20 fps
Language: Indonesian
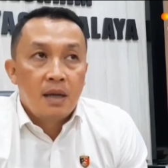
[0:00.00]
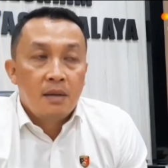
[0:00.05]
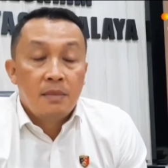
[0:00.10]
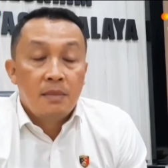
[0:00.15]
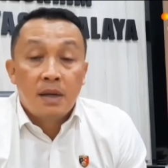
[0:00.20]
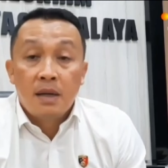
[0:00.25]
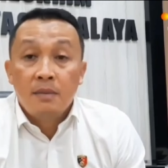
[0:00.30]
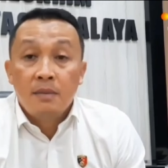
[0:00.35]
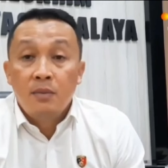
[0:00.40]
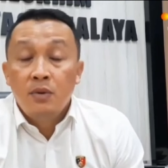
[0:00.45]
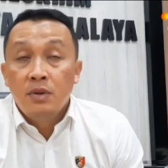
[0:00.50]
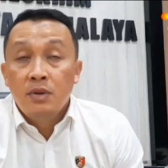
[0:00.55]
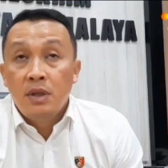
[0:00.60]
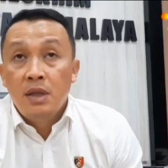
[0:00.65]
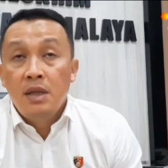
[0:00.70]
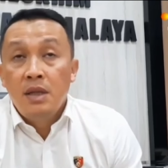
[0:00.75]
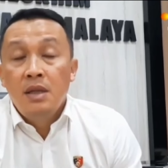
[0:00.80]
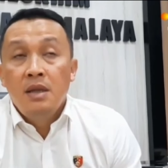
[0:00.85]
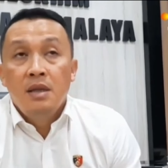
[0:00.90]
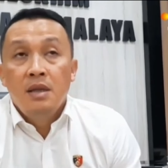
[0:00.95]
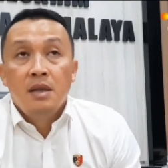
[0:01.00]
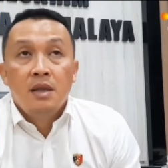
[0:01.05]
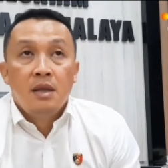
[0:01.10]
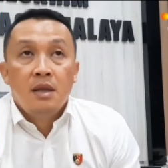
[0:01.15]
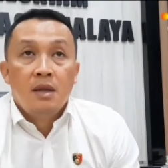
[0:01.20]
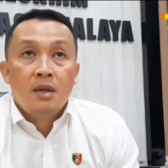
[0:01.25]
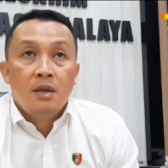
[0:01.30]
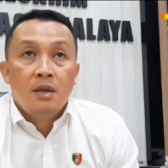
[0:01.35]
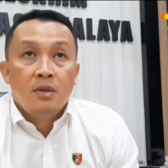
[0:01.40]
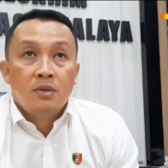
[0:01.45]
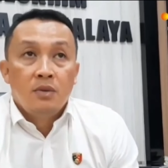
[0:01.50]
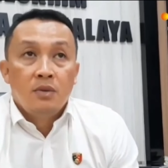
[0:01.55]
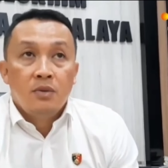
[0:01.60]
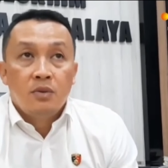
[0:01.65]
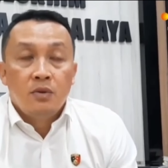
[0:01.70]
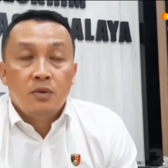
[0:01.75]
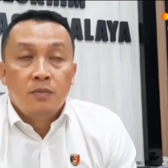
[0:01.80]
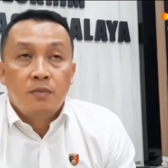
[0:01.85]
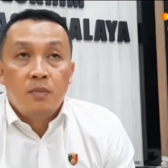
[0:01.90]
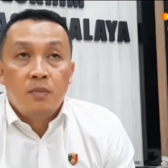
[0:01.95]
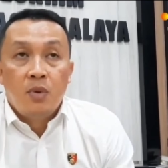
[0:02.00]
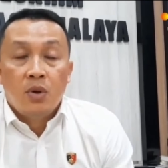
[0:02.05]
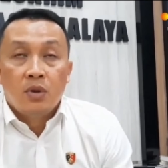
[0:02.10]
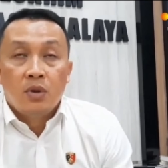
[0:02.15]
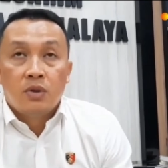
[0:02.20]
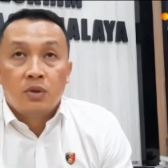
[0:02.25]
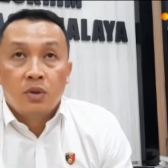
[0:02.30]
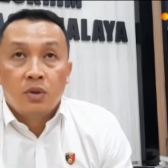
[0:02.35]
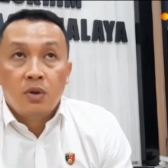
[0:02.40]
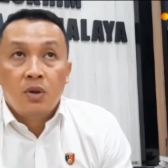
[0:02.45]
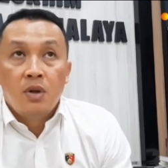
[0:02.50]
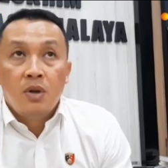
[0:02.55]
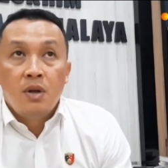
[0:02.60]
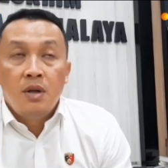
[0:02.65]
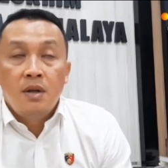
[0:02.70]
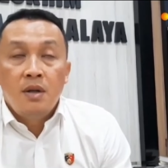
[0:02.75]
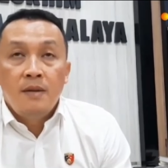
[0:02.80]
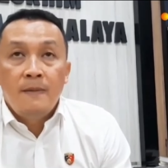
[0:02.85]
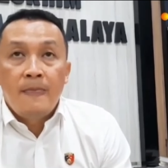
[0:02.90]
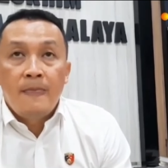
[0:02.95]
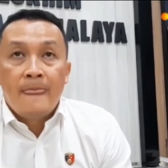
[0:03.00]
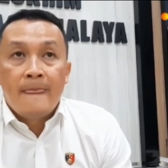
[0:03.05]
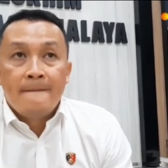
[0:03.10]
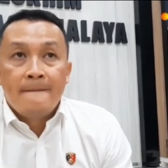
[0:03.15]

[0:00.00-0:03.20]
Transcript: eh, barang bukti, tutup botol